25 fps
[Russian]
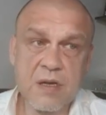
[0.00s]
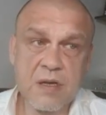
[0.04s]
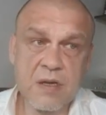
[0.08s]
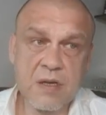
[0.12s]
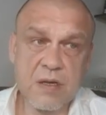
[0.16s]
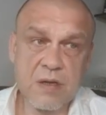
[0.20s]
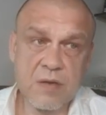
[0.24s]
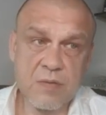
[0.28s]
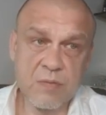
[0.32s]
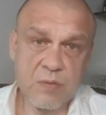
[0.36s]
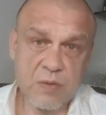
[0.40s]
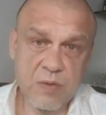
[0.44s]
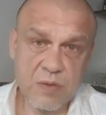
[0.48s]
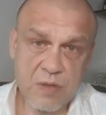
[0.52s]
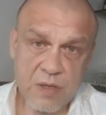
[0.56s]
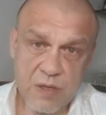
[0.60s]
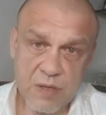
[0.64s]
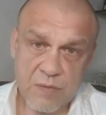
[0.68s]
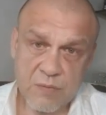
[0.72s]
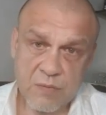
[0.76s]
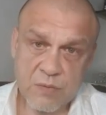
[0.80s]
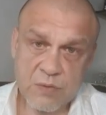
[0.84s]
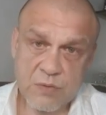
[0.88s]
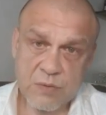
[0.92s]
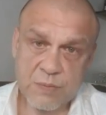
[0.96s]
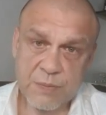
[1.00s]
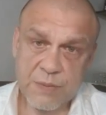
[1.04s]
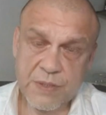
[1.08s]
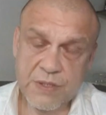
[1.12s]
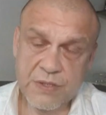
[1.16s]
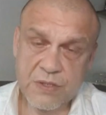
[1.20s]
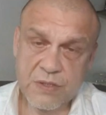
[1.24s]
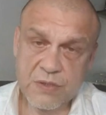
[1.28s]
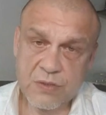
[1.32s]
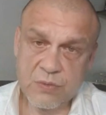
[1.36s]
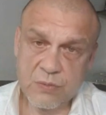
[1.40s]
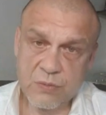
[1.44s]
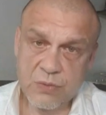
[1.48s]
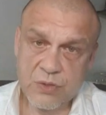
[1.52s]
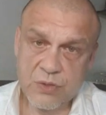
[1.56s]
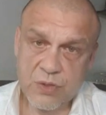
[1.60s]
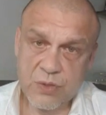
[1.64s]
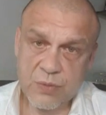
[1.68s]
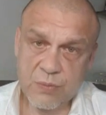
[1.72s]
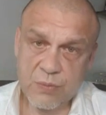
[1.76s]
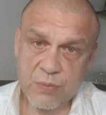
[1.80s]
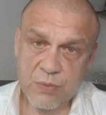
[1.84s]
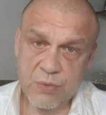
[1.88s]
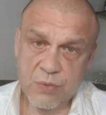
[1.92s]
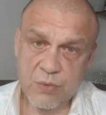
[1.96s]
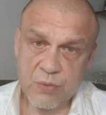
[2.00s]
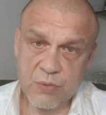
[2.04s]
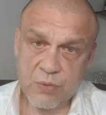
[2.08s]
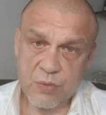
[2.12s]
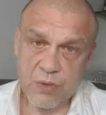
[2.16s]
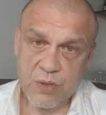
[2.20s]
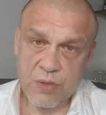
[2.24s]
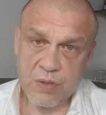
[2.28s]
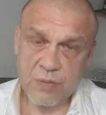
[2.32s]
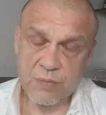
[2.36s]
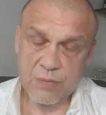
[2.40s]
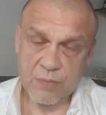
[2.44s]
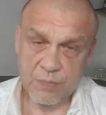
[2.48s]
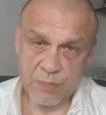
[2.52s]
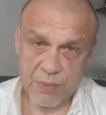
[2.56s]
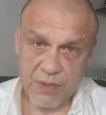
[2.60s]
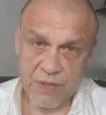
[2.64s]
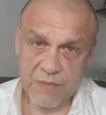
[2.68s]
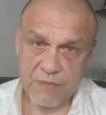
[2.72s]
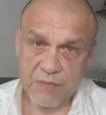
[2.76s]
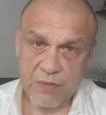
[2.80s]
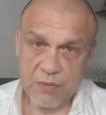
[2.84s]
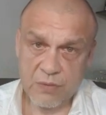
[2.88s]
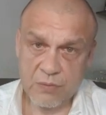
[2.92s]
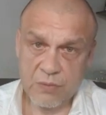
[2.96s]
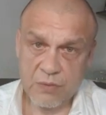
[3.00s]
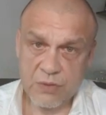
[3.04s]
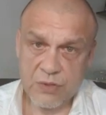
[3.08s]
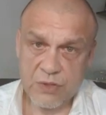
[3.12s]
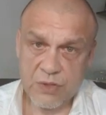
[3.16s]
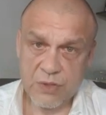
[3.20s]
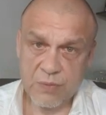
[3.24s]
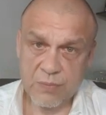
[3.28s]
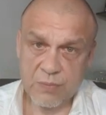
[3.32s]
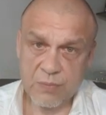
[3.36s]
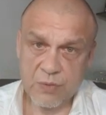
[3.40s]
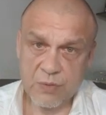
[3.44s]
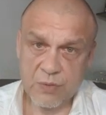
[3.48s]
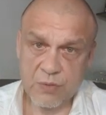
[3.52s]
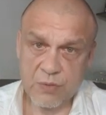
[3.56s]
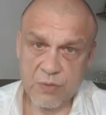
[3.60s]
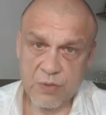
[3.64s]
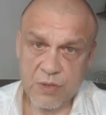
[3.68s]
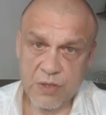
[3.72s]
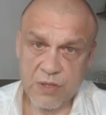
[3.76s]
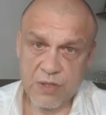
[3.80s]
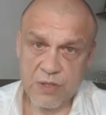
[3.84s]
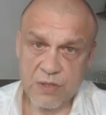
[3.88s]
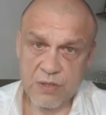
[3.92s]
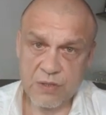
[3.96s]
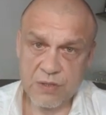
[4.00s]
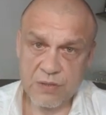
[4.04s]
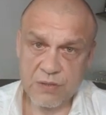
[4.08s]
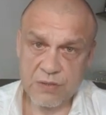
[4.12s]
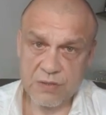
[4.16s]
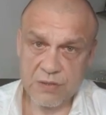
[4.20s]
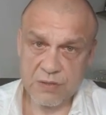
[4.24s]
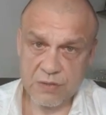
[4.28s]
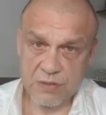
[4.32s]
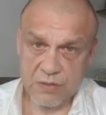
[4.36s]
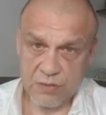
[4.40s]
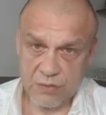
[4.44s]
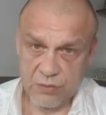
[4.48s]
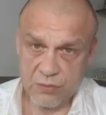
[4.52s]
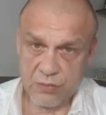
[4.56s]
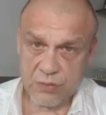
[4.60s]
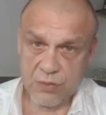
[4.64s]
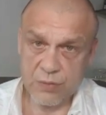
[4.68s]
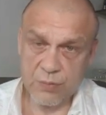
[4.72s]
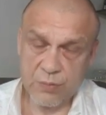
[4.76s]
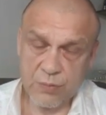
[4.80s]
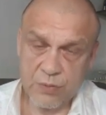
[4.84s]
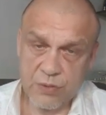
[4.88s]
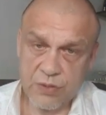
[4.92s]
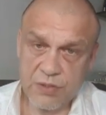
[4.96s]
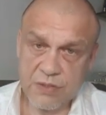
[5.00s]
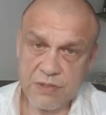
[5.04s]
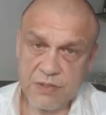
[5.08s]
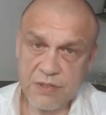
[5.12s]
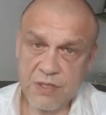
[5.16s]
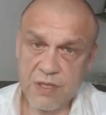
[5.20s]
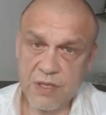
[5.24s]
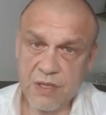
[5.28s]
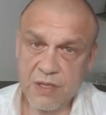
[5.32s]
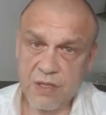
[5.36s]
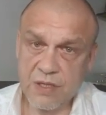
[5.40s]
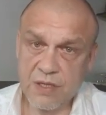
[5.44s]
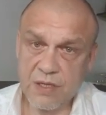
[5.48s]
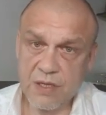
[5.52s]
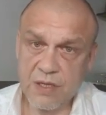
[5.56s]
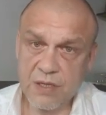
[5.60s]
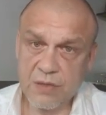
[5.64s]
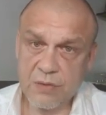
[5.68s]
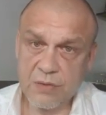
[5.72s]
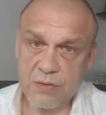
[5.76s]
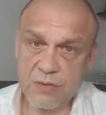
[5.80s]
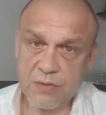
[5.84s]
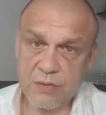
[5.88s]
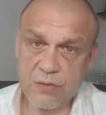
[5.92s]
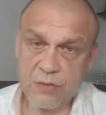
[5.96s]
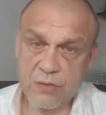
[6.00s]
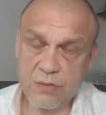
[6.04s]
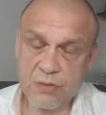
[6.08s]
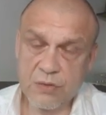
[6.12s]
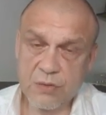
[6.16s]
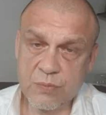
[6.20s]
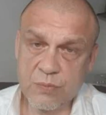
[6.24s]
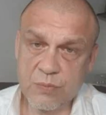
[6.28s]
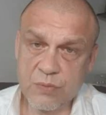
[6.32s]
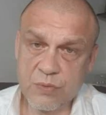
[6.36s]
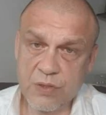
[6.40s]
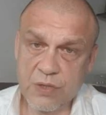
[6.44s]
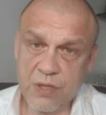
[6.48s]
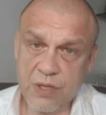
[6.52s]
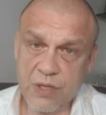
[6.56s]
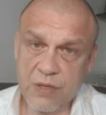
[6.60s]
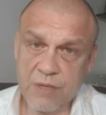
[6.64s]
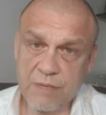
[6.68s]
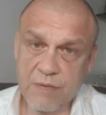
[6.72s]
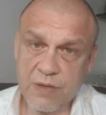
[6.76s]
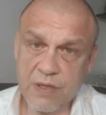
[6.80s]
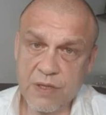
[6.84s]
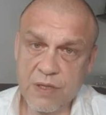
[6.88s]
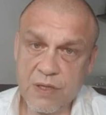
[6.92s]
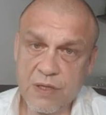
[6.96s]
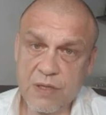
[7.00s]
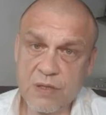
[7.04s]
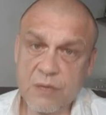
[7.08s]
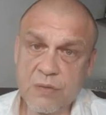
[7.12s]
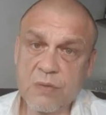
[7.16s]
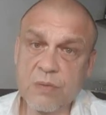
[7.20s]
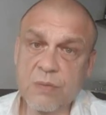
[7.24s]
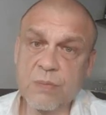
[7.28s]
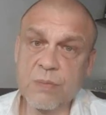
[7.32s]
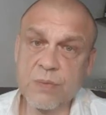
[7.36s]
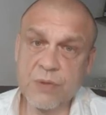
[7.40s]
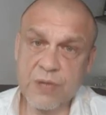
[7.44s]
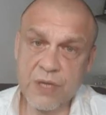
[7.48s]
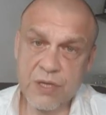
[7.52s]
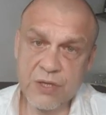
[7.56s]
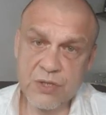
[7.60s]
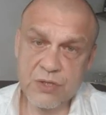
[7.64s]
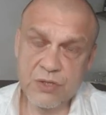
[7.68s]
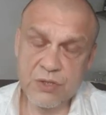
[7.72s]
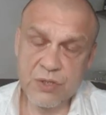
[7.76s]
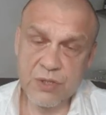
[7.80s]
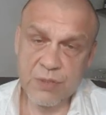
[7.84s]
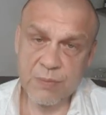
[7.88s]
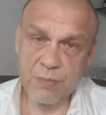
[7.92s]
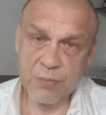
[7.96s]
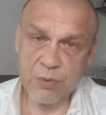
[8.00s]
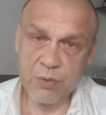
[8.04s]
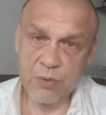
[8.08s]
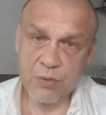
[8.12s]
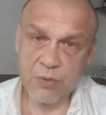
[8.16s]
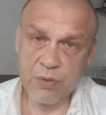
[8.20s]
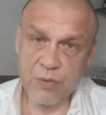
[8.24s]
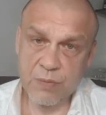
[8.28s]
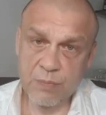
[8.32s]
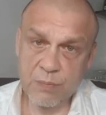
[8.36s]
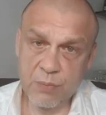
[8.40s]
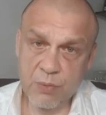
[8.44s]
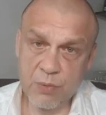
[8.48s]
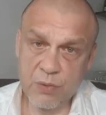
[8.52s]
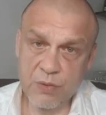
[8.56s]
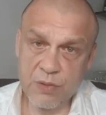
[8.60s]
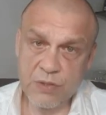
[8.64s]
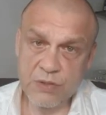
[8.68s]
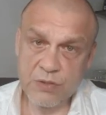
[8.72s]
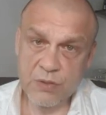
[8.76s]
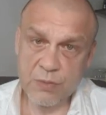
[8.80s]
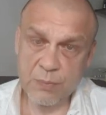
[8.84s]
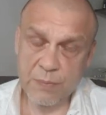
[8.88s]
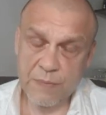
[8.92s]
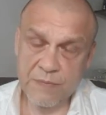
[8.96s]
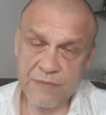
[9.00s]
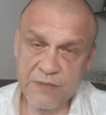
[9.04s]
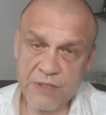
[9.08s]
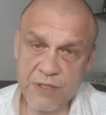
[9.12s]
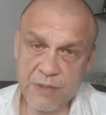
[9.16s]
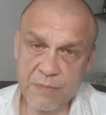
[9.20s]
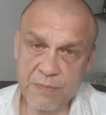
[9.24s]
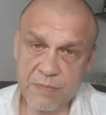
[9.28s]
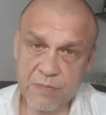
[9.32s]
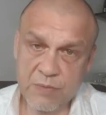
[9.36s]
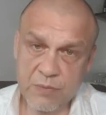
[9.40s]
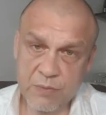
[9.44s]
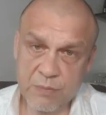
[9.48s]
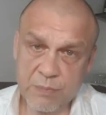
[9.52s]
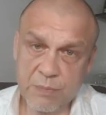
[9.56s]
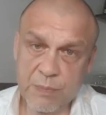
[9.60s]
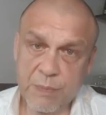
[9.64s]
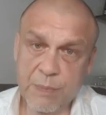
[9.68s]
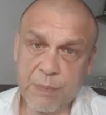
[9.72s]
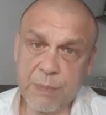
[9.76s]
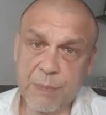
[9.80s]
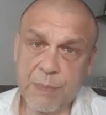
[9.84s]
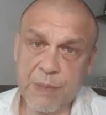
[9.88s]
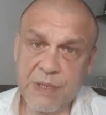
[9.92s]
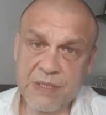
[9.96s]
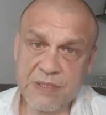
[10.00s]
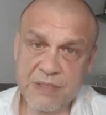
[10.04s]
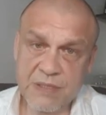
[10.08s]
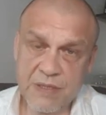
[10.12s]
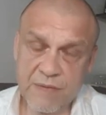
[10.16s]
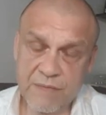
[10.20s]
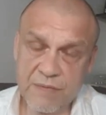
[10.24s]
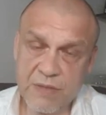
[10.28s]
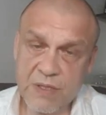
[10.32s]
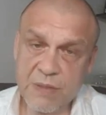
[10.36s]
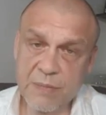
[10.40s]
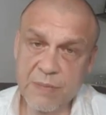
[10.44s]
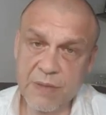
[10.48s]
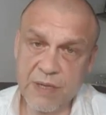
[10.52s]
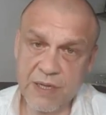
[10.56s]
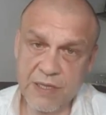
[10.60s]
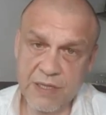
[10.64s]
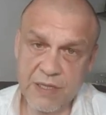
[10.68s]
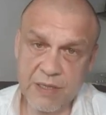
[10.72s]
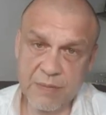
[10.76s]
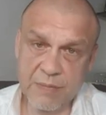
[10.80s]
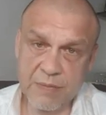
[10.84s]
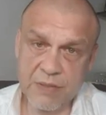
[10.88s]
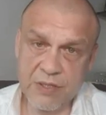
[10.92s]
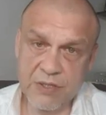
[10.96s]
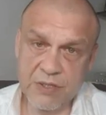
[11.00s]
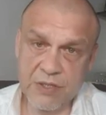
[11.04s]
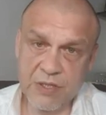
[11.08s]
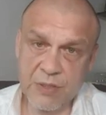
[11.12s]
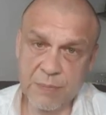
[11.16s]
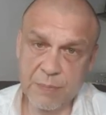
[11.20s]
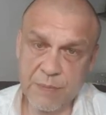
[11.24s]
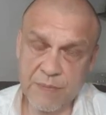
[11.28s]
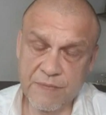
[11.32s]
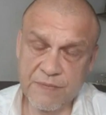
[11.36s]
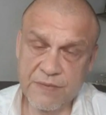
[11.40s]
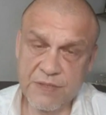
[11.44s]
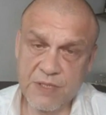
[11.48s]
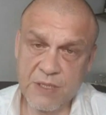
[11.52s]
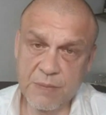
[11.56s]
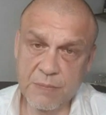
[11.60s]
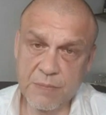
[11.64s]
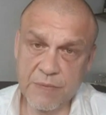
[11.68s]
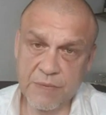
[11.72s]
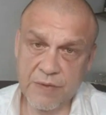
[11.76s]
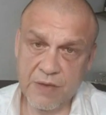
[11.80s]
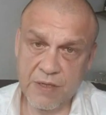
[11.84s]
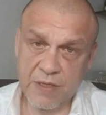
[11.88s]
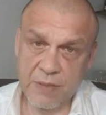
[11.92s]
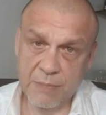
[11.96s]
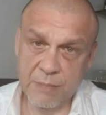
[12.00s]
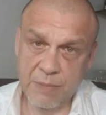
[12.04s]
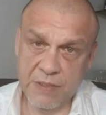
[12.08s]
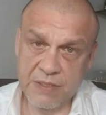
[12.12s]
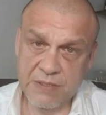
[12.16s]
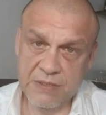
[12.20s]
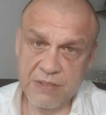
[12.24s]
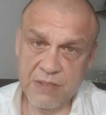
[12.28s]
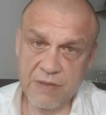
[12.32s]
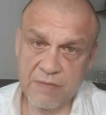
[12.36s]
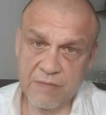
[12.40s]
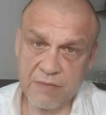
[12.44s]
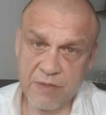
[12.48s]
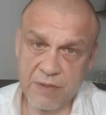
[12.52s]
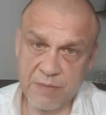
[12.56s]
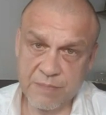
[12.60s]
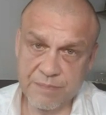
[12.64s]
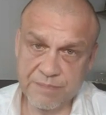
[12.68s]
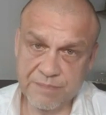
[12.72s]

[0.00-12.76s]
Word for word: Вот на август месяц очень много, ну правда очень много нужно будет сделать, да, то есть то, что вот я говорил, это вот денежный блок полностью по всем, ну по основным хотя бы, даже не по всем, наверное, а по основным